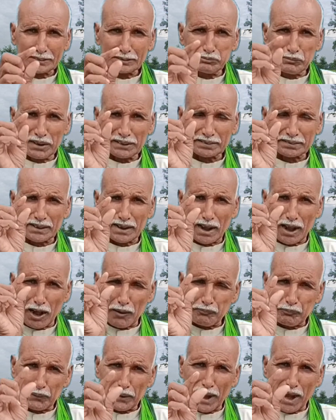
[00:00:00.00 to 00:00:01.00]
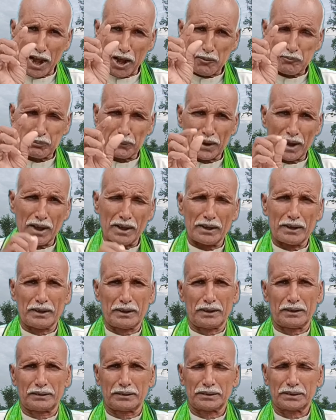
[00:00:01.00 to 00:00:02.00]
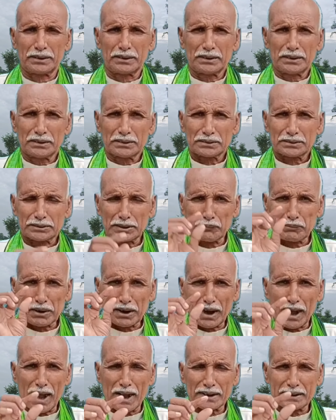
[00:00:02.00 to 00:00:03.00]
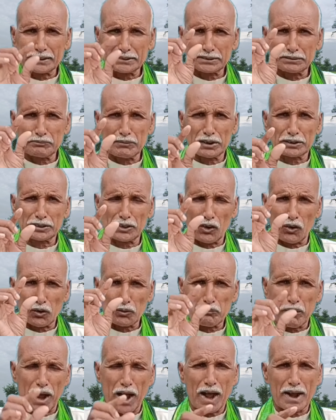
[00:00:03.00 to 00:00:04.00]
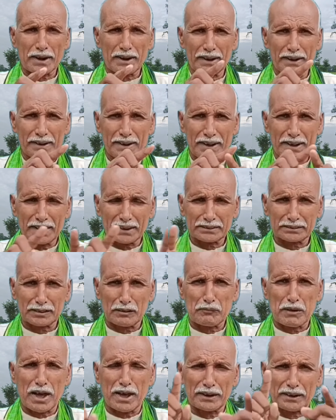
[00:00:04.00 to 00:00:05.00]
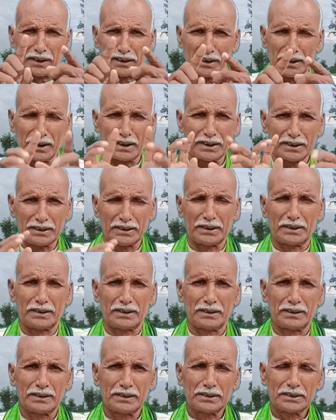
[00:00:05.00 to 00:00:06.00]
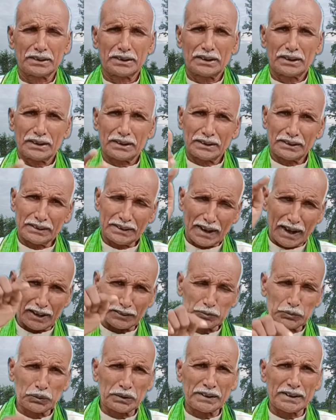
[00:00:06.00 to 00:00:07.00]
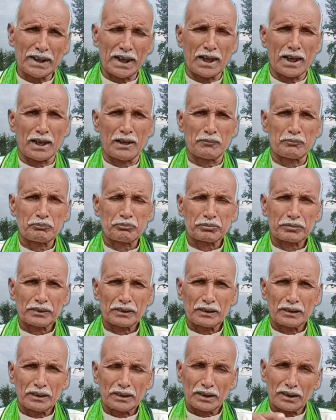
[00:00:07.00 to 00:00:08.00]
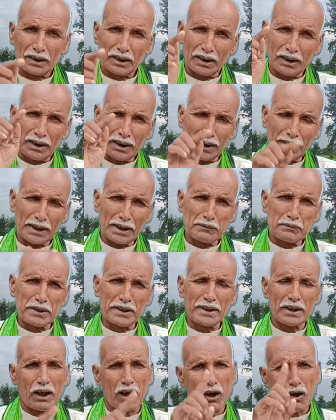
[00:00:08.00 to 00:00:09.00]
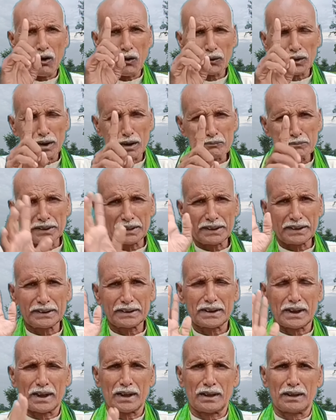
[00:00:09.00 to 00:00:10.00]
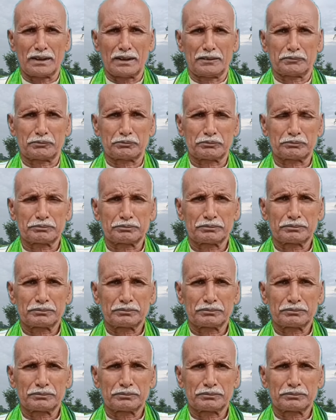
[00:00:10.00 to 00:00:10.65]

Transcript: किस्मत अपना अपना है सबका किस्मत और भाग्य एक समान नहीं है यह दुनिया गरीबी और अमीरी का है